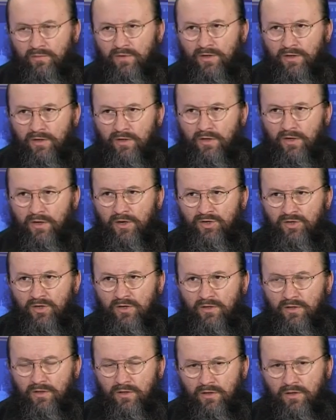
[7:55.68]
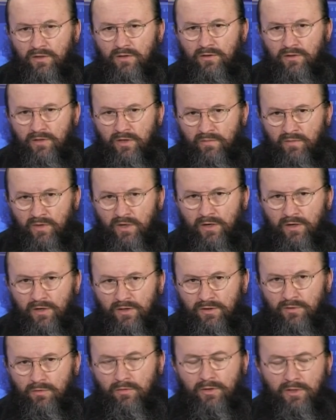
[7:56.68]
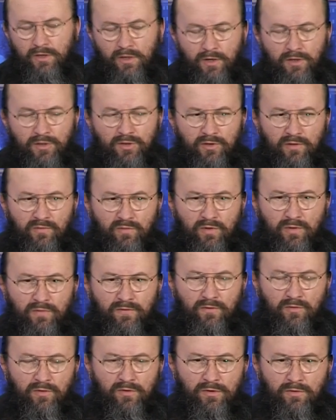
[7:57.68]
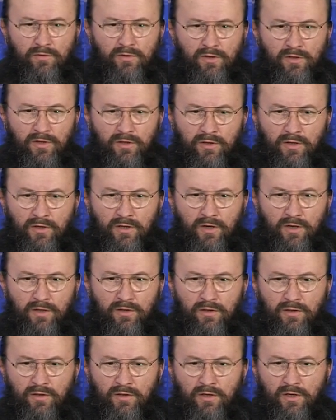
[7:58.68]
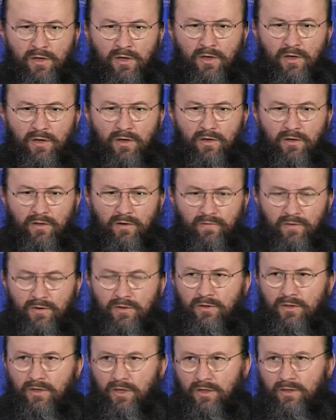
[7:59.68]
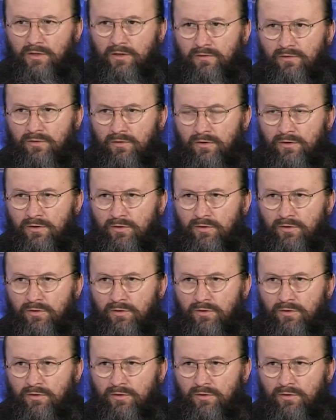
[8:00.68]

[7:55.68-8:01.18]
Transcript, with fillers: вот мирные граждане, их угу. дома, их стекла. Я лично был в той зоне неоднократно. Я видел, как это все